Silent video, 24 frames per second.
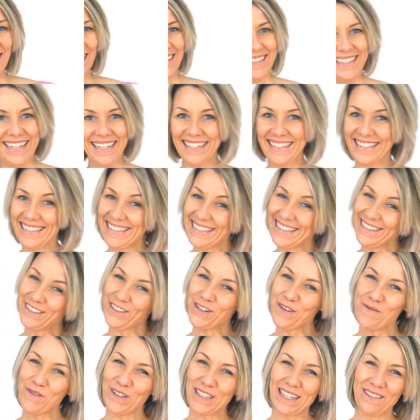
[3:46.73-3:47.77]
Y el quinto
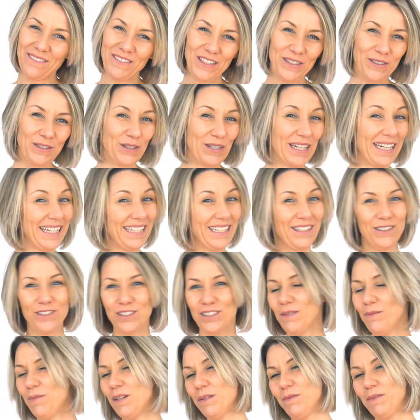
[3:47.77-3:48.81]
comportamiento que no
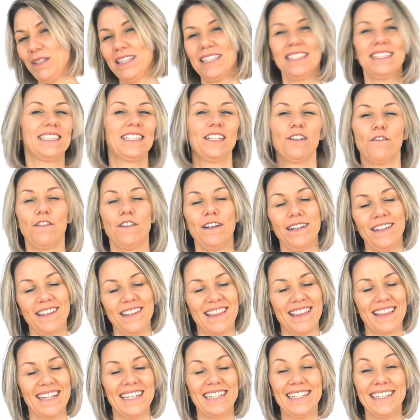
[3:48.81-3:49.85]
te permite ser
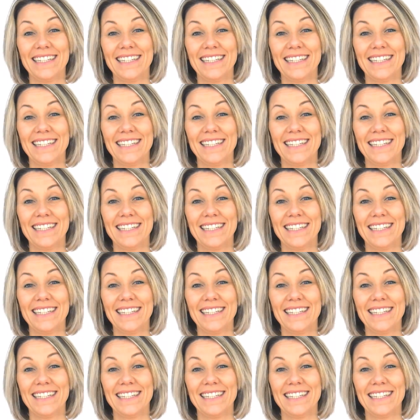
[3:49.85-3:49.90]
feliz